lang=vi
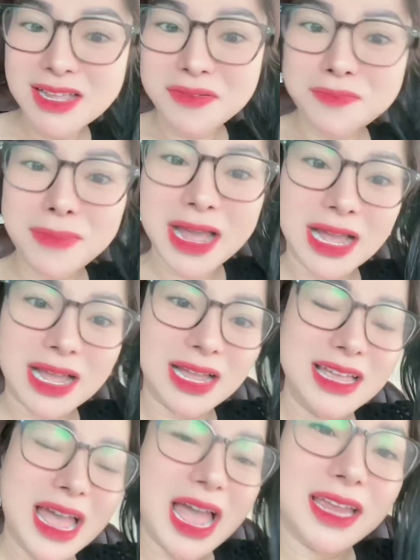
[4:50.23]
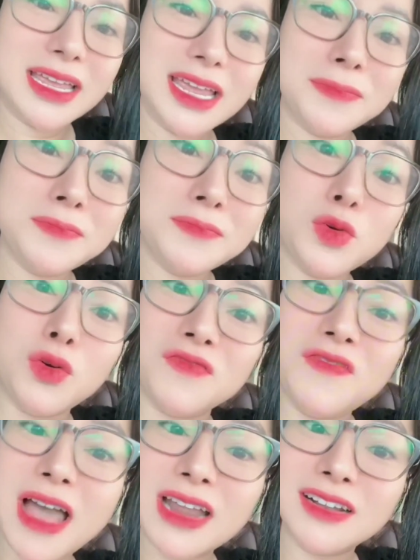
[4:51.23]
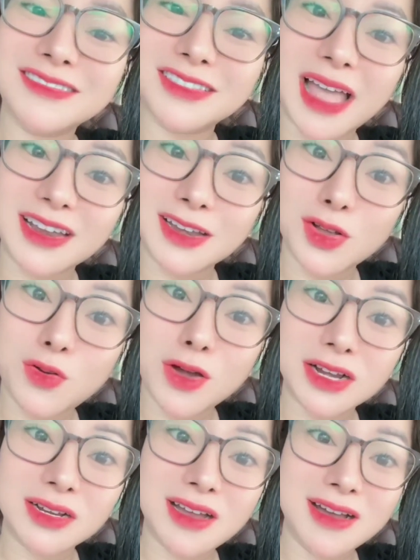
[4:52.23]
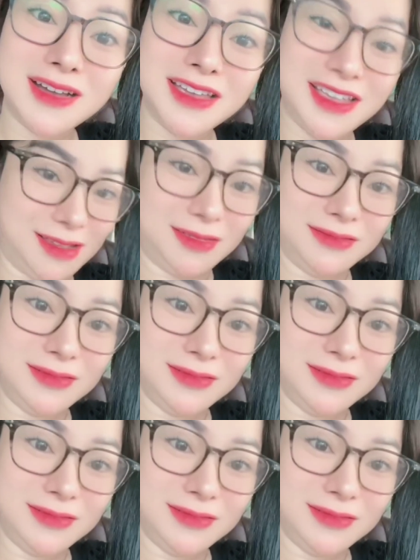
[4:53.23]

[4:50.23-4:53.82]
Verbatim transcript: mà anh em của phan Tàn Quân ơi